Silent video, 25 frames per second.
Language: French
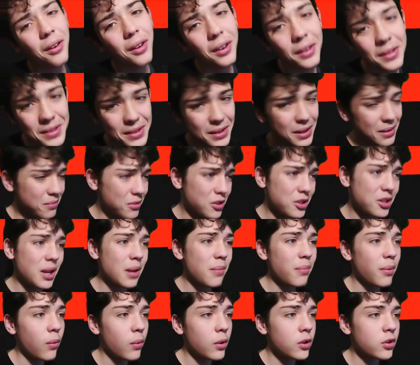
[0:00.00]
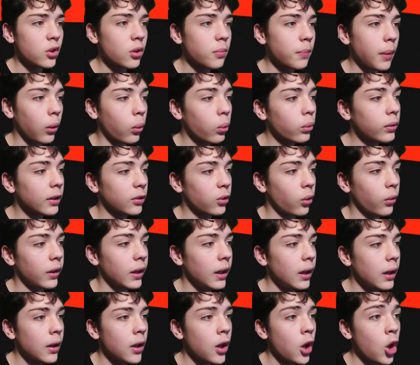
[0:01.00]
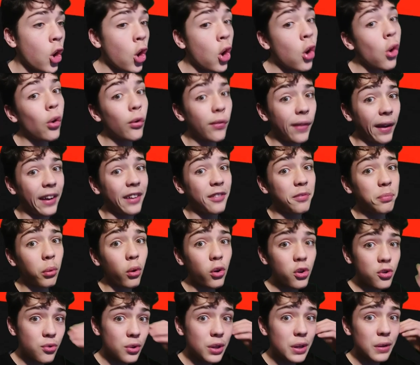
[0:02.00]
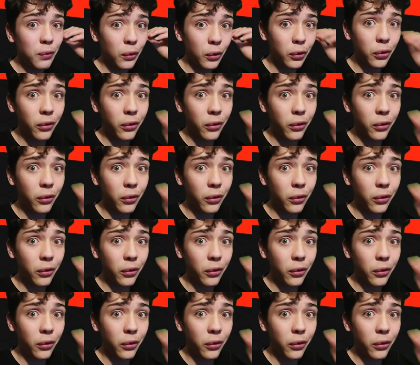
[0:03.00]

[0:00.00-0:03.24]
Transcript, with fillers: ah, les amis, je l'ai pas one-shot. Par contre, attendez, on arrive proche du niveau